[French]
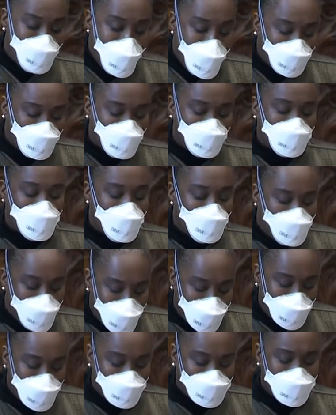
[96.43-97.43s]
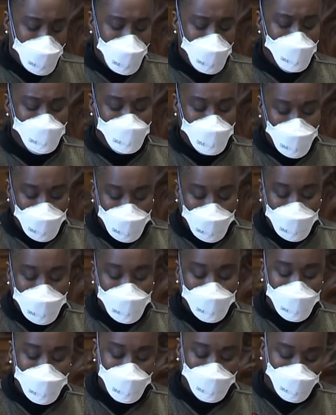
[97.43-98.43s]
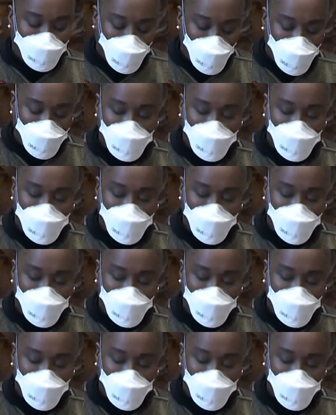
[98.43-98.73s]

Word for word: des prestations aux personnes, aux travailleurs